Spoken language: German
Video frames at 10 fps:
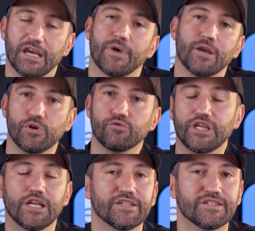Bei
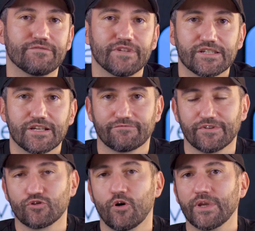BeReal ist es wie gesagt
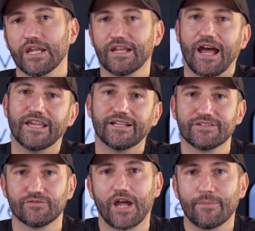was komplett
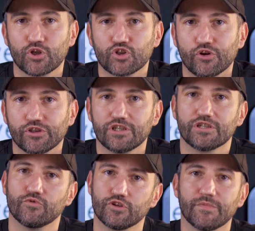eigenes und
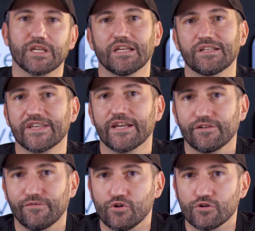abgeschottetes, wo ich mir
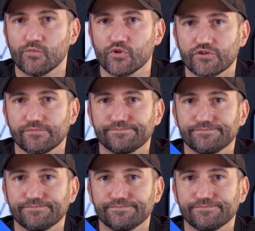gegenseitig folgen muss.